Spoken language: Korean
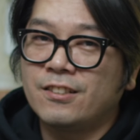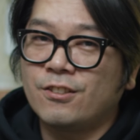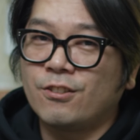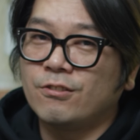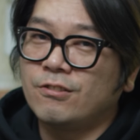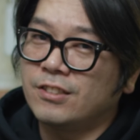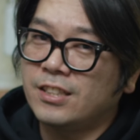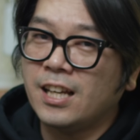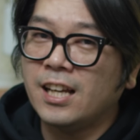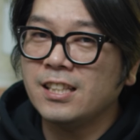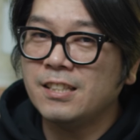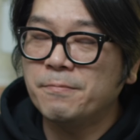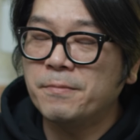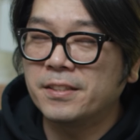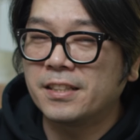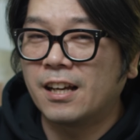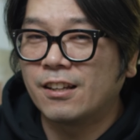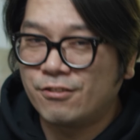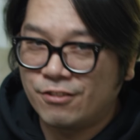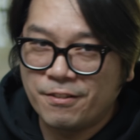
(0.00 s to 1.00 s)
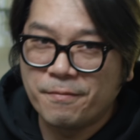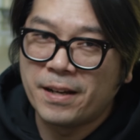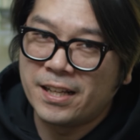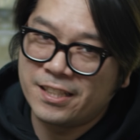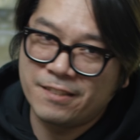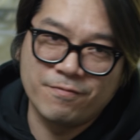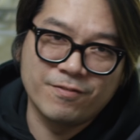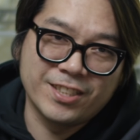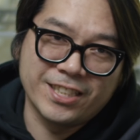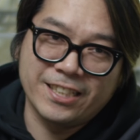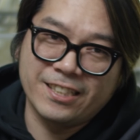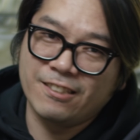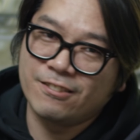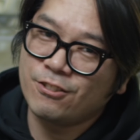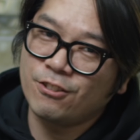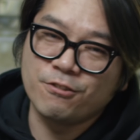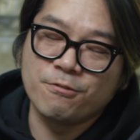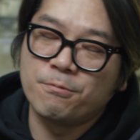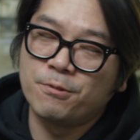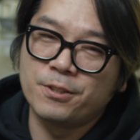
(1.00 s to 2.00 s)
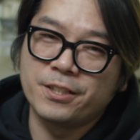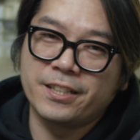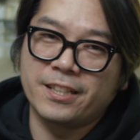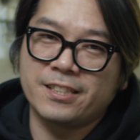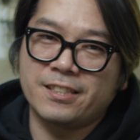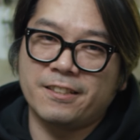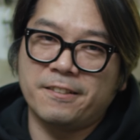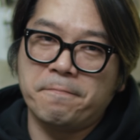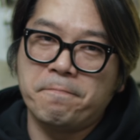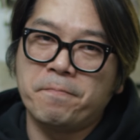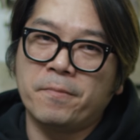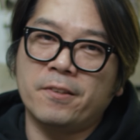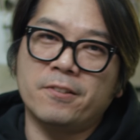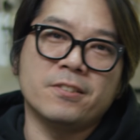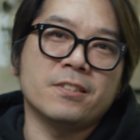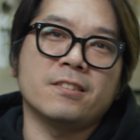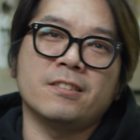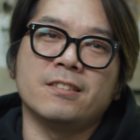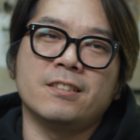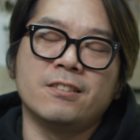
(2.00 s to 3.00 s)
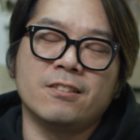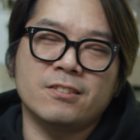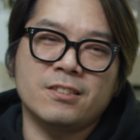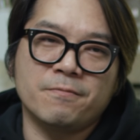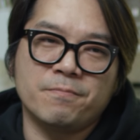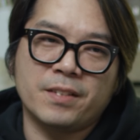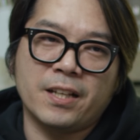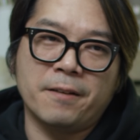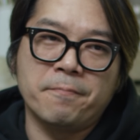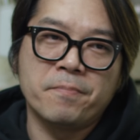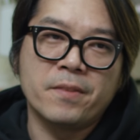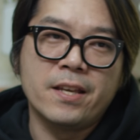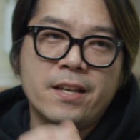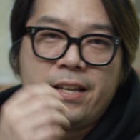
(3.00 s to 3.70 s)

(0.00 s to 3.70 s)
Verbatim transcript: 저도 찾으면 나중에 말씀드릴게요. 저도 모르겠어요. 어쨌든 그렇습니다.